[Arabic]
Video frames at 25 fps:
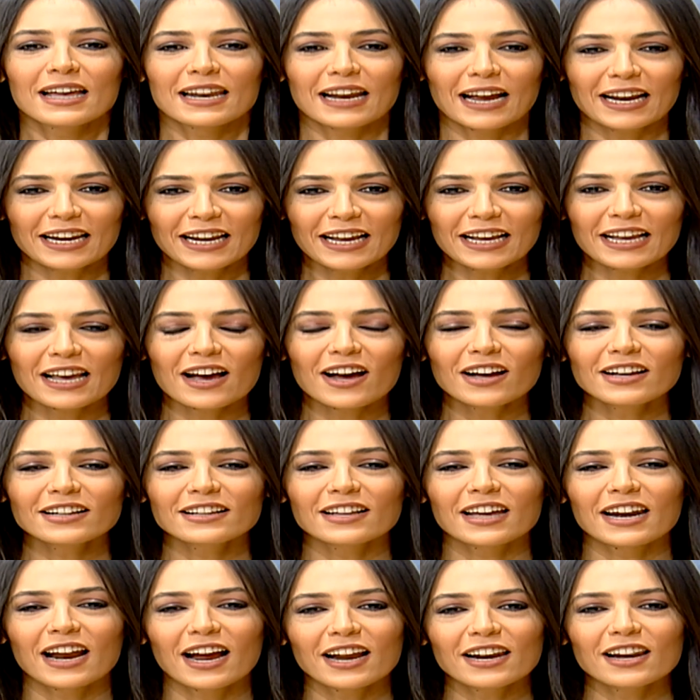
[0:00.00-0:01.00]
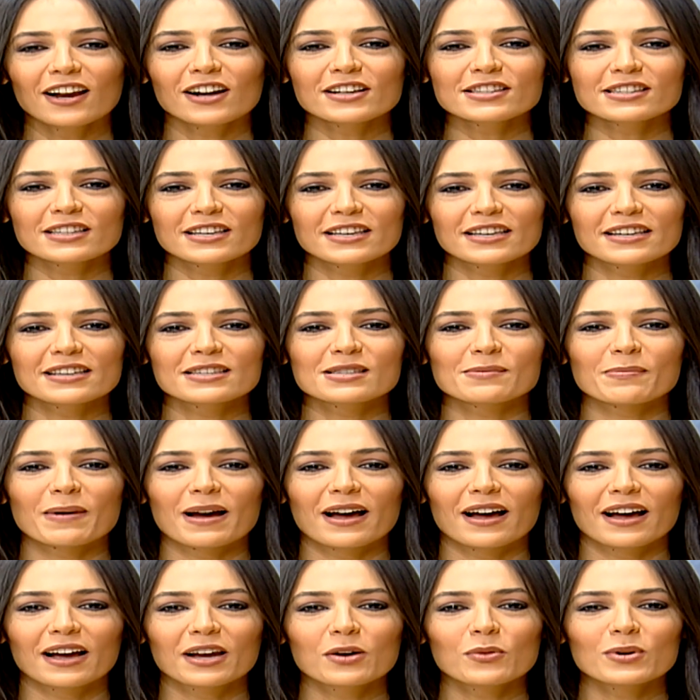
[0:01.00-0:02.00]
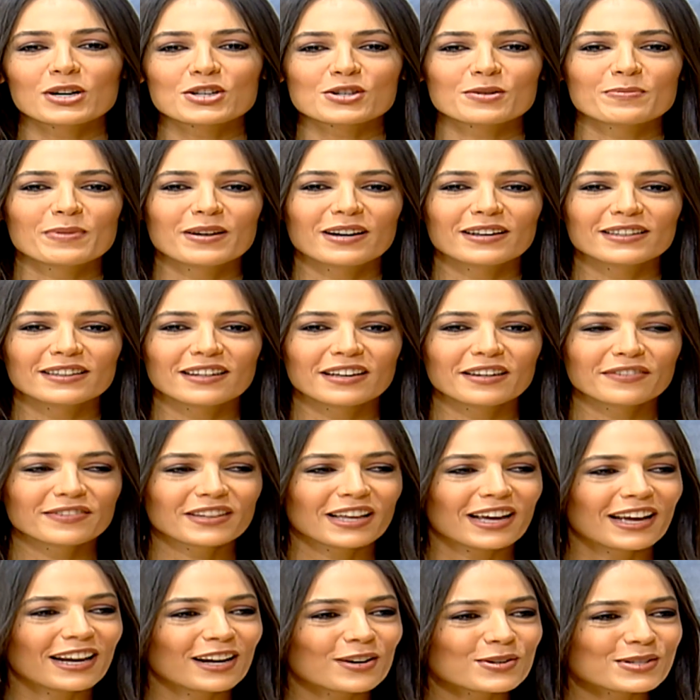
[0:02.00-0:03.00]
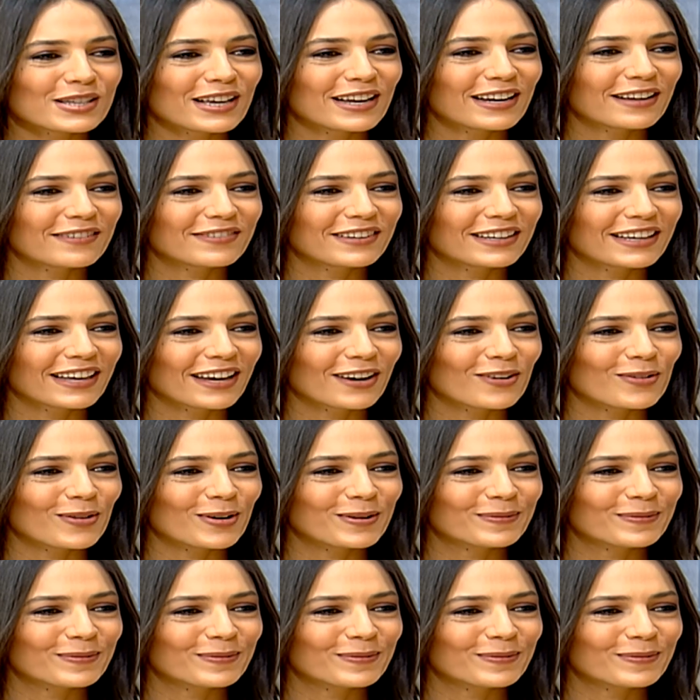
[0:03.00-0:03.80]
رح نحكي أكثر عن الهاسكيز مع غوى جبران ضيفتي أهلا وسهلا فيك غوى